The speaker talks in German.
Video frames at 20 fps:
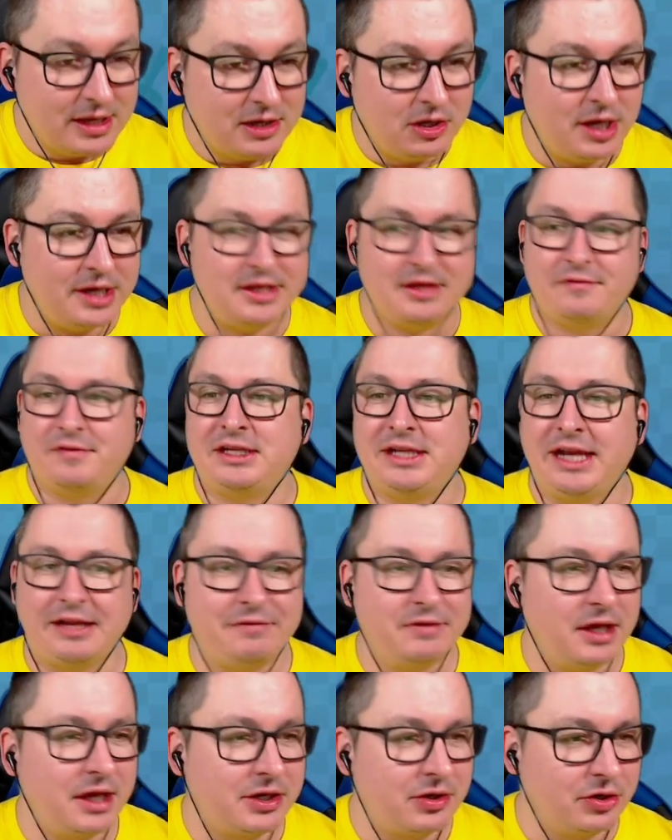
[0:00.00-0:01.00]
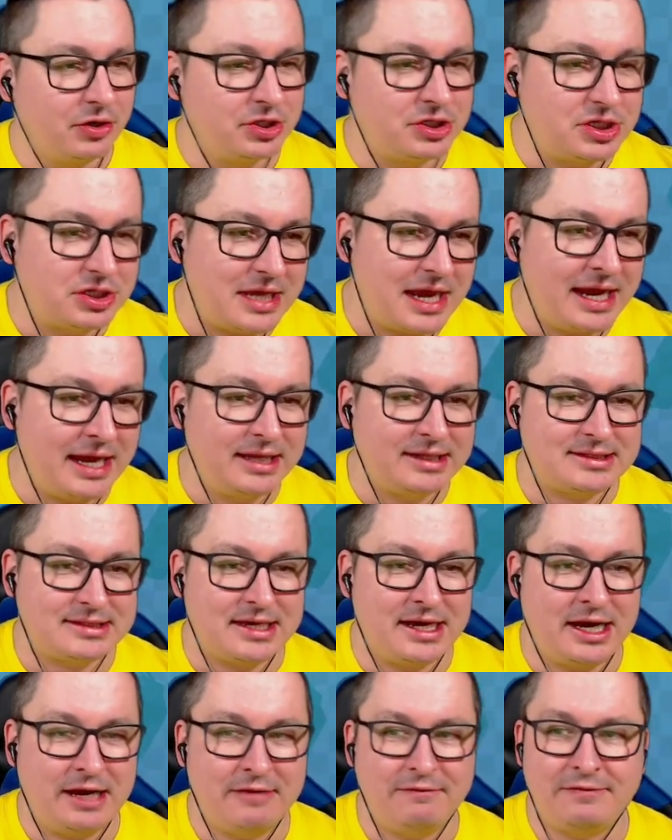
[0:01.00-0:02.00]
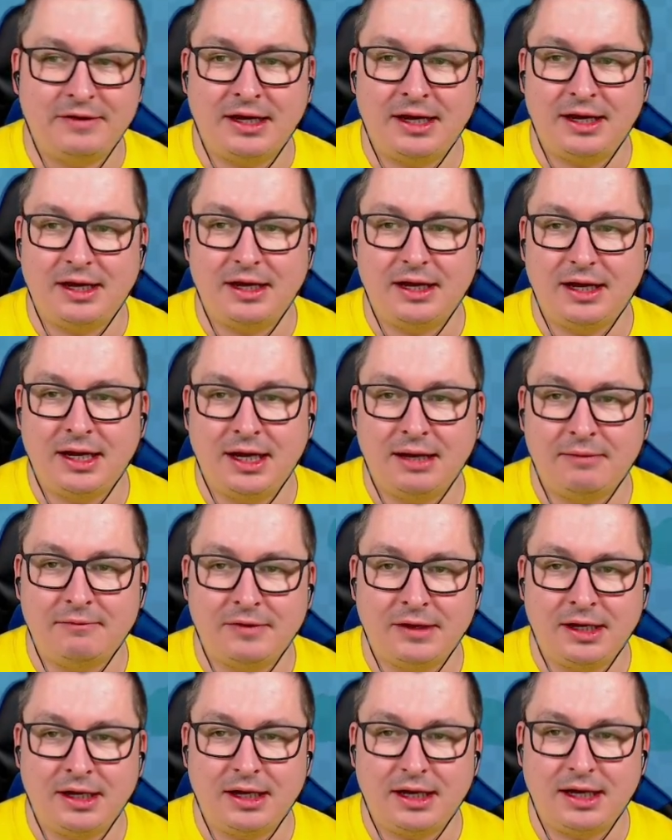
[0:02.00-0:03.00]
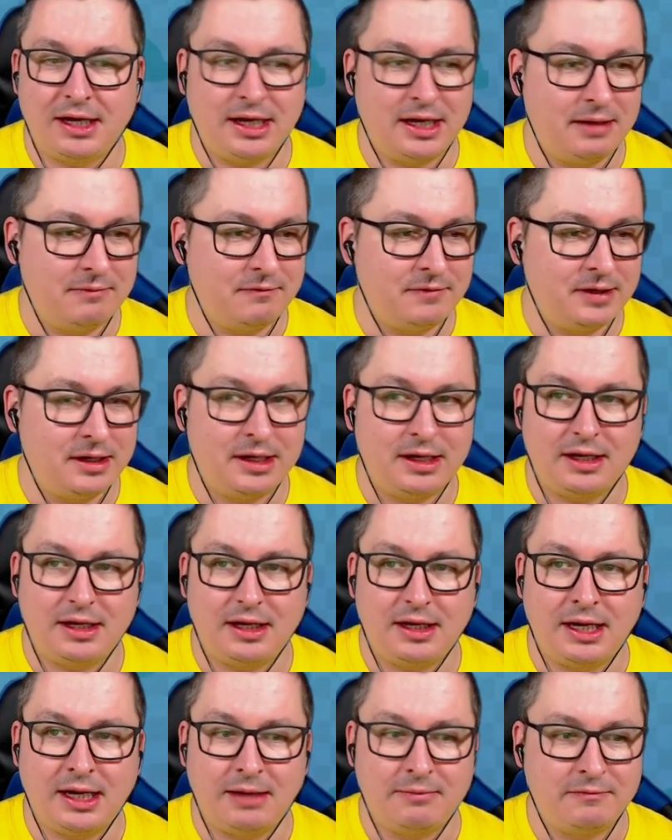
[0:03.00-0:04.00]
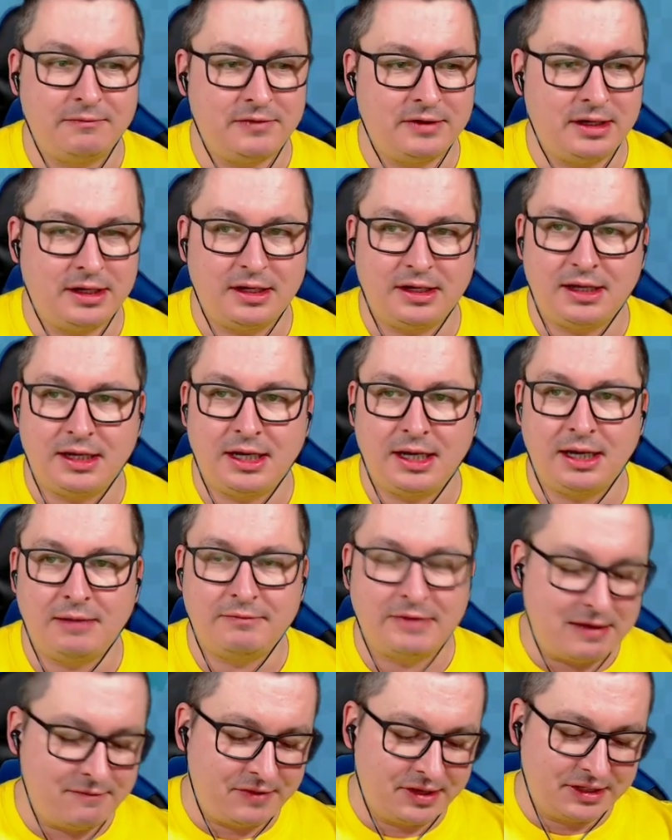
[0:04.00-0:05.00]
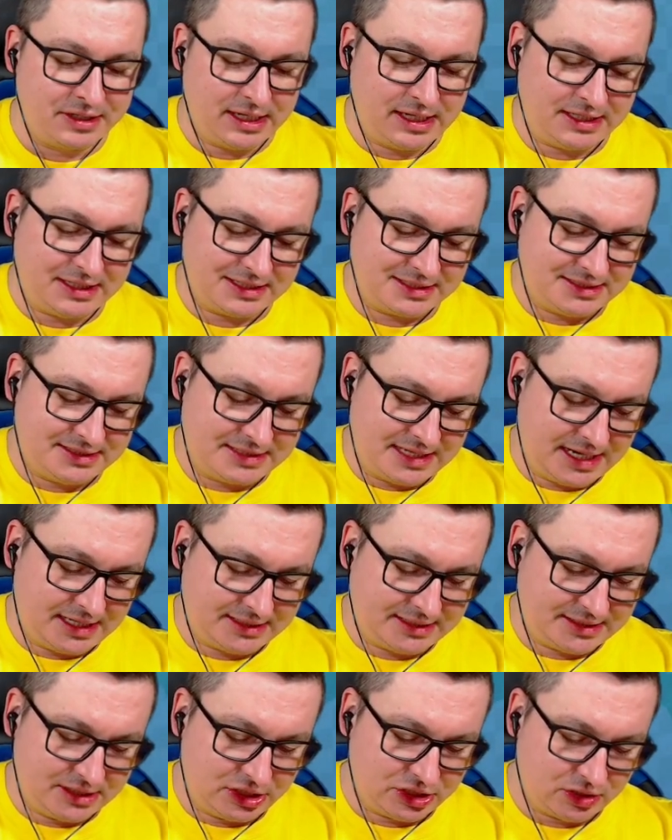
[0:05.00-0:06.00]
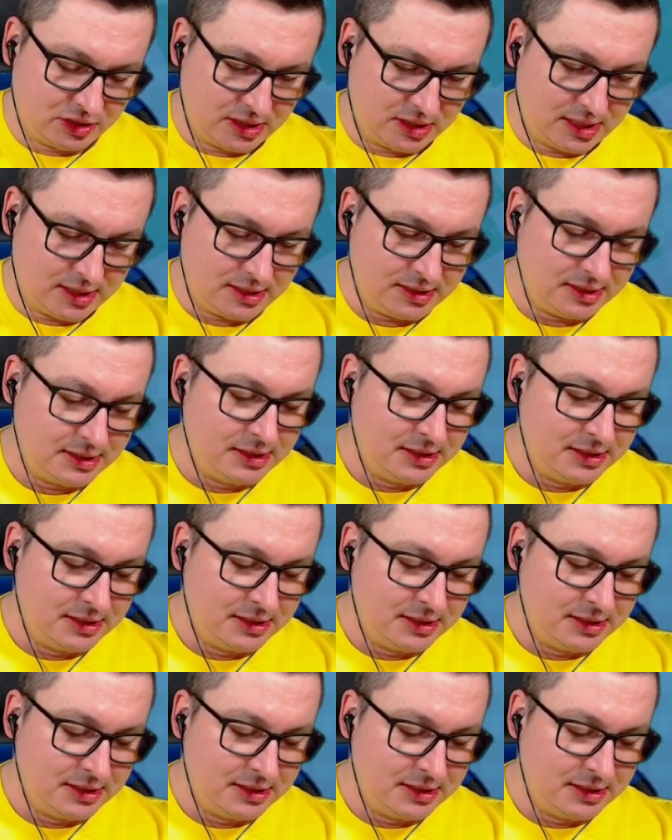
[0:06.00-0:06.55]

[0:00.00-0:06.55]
Leute, wir klicken wieder durch. Heads, haben wir, haben wir, haben wir, haben wir, haben wir, haben wir nicht. 60 Dollar.